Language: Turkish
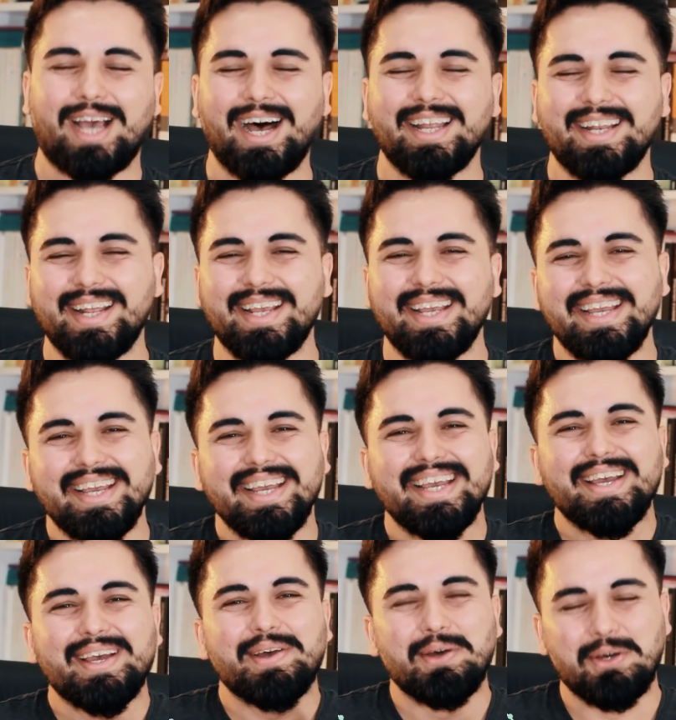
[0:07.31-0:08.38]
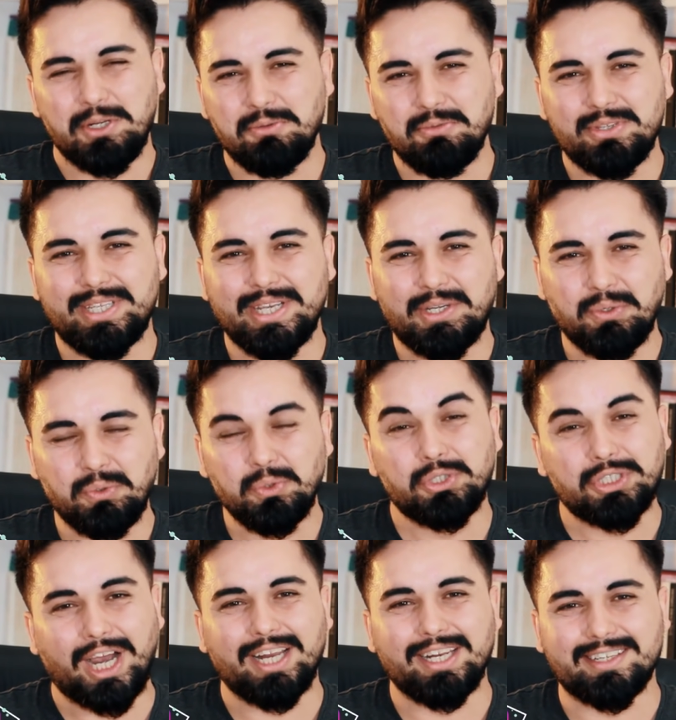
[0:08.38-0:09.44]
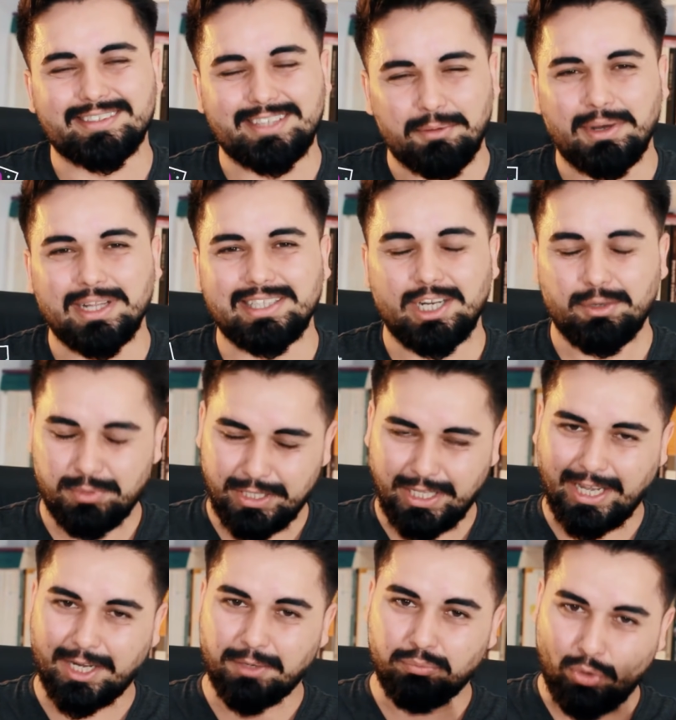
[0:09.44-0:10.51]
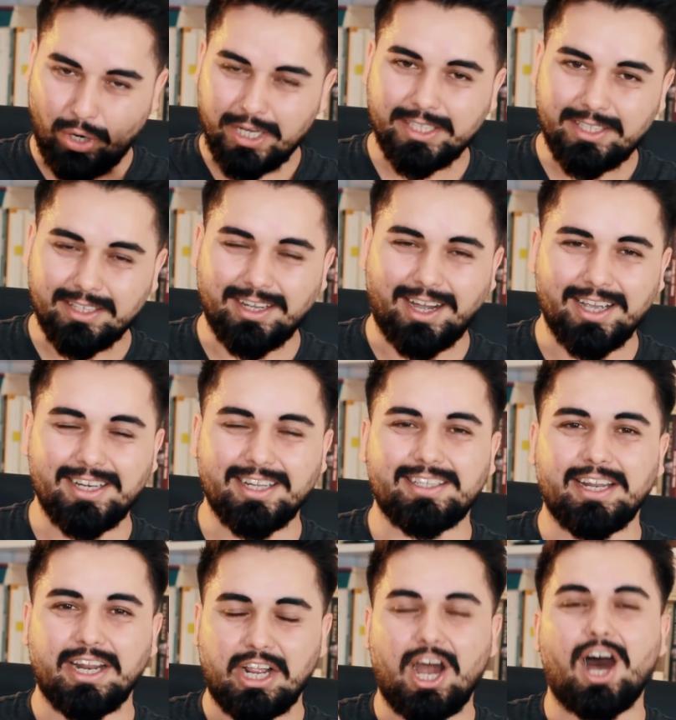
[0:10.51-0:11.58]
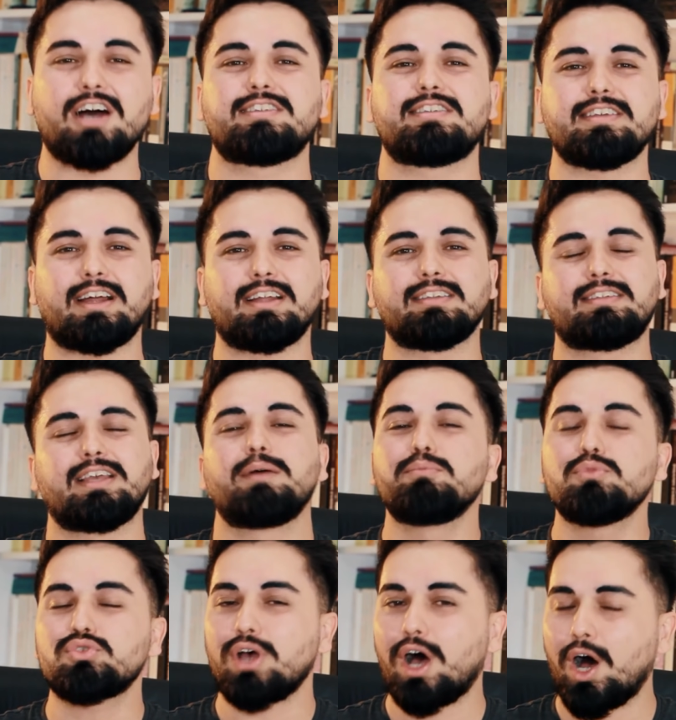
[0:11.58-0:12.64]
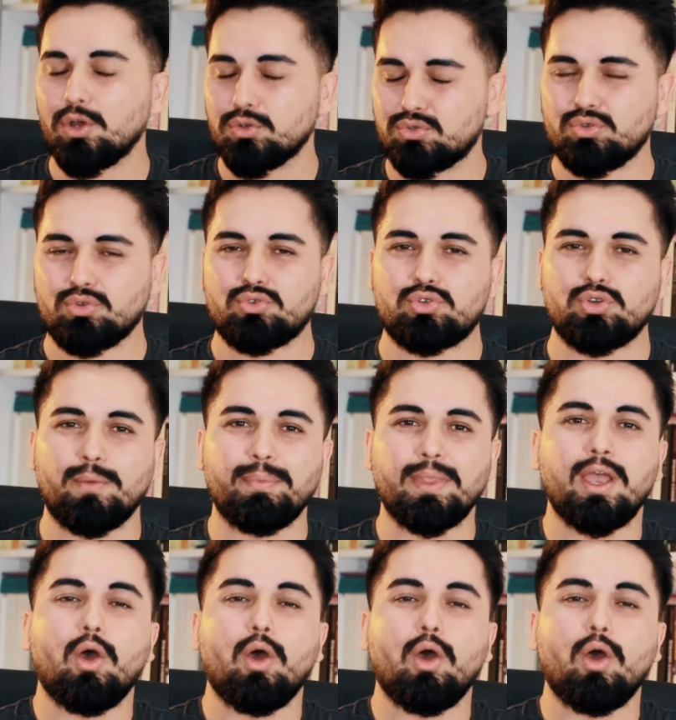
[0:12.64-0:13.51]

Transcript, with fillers: Yani önümüzdeki 3 aylık zaman diliminde yani bu ayı da dahil ederek Haziran, Temmuz, Ağustos